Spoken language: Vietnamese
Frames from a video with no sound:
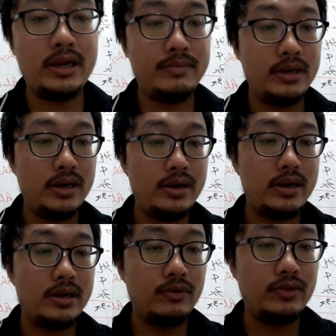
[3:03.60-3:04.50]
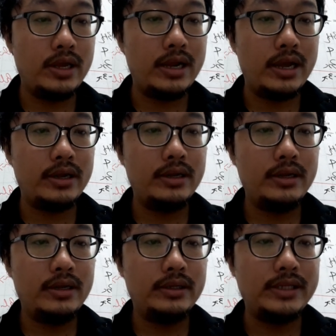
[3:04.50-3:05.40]
điện thì mình có là đầu tiên là
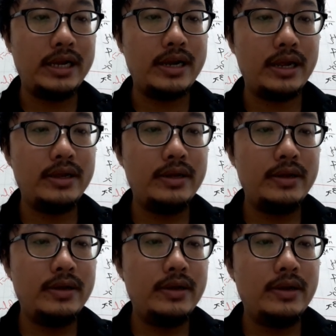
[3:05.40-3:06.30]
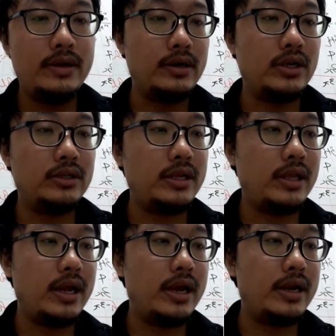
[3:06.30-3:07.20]
z này rồi sau đó tới
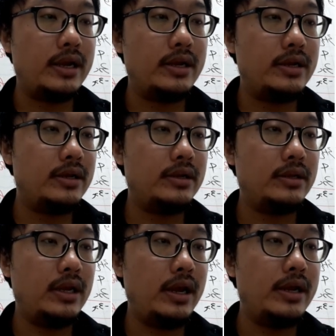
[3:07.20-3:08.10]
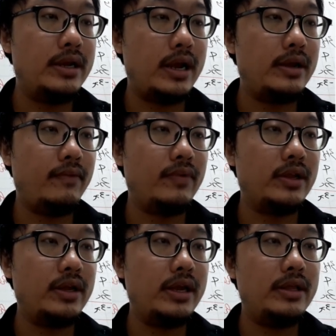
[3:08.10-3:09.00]
t này tới y này và
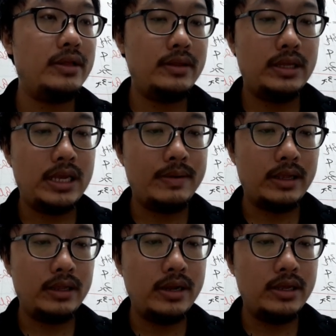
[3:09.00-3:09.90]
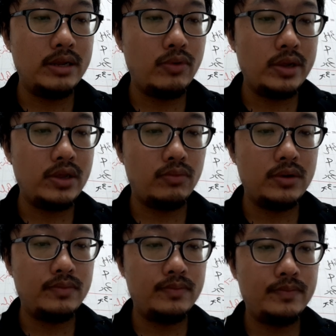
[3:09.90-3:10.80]
tới x các bạn thấy nó đi trên một cái trục
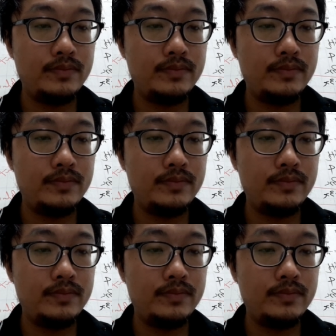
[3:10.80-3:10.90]
không